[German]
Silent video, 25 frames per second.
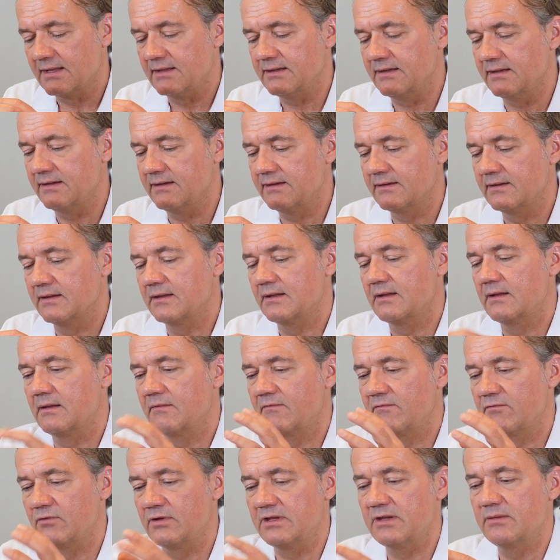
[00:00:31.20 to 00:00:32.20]
die
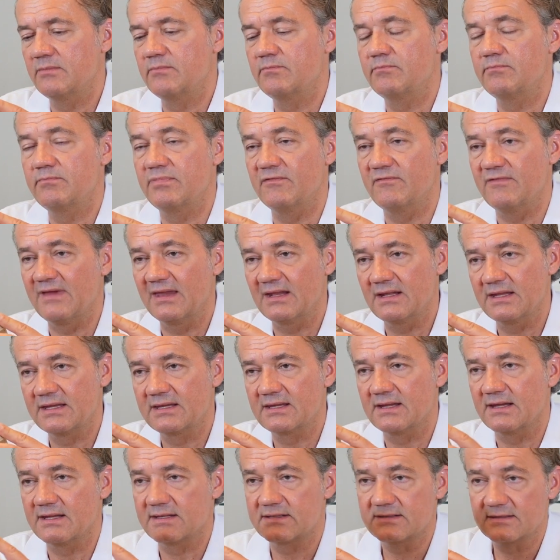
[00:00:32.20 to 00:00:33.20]
für die
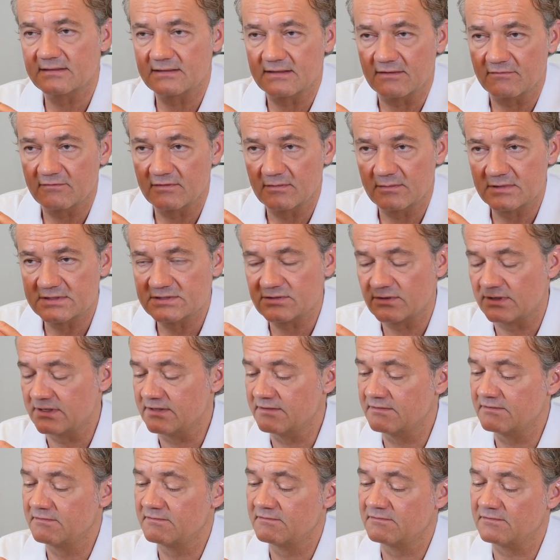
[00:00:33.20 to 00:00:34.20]
Beweglichkeit der
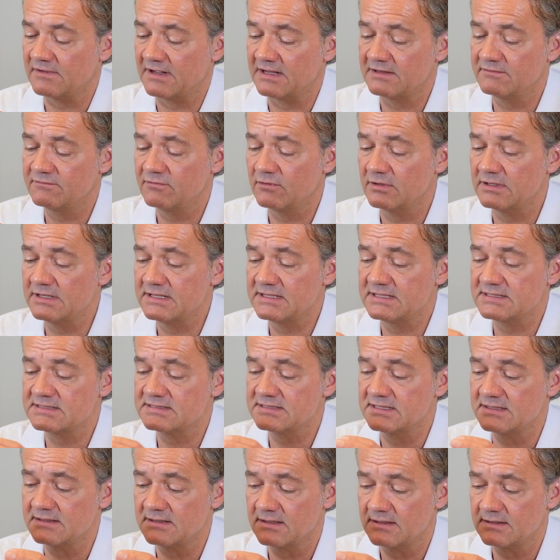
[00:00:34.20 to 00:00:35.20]
Wirbelsäule verantwortlich
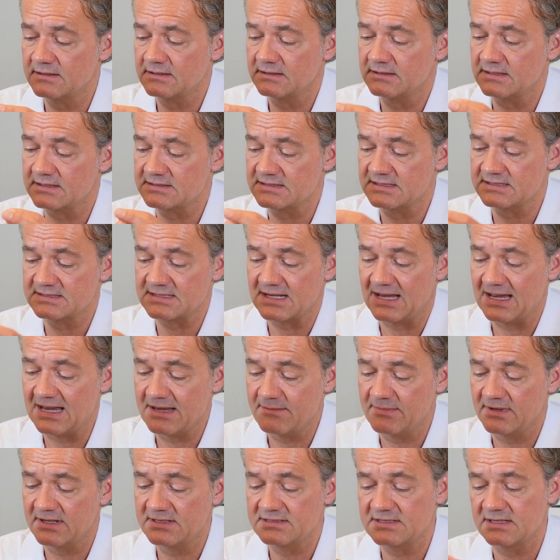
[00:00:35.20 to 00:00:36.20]
sind. Das ist
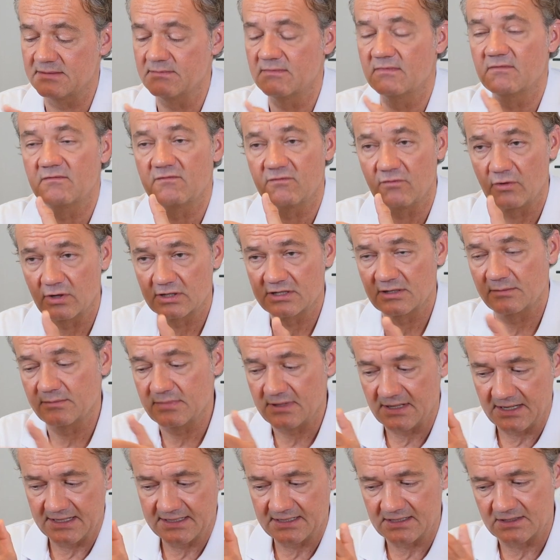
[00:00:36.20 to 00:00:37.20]
einmal im vorderen
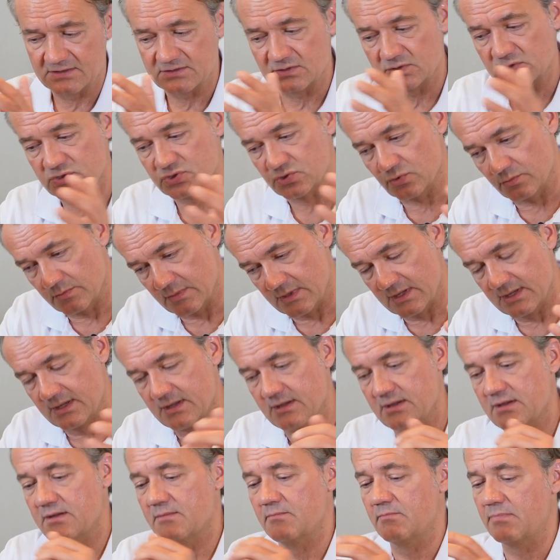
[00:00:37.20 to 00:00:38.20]
Bereich, also zum
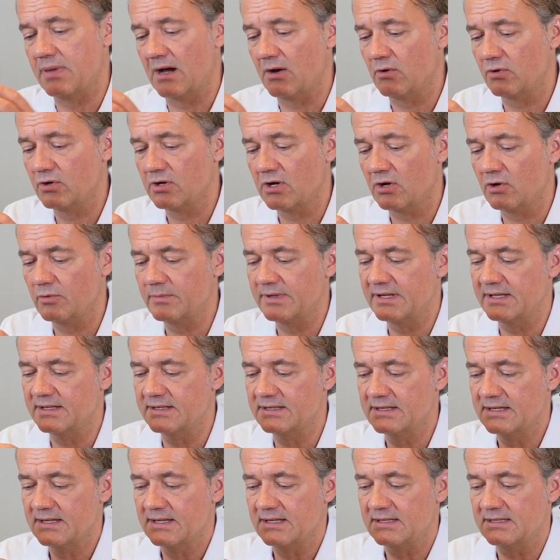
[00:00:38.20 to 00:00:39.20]
Bauchraum
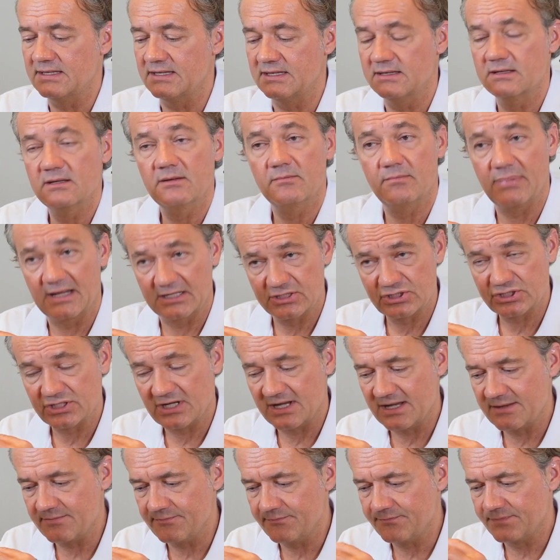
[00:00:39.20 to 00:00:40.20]
hin die
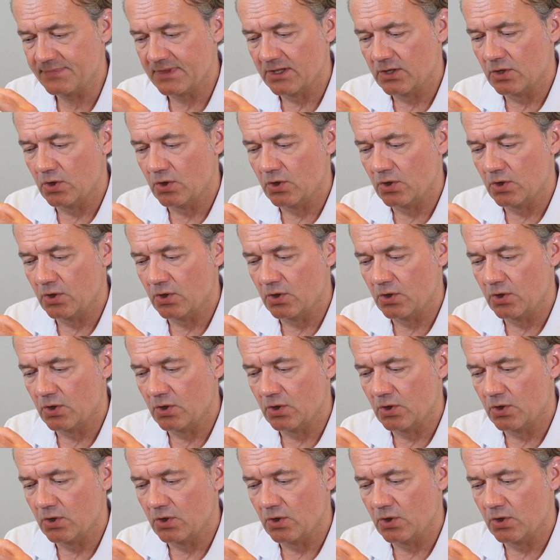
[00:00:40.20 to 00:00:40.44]
Bandscheiben.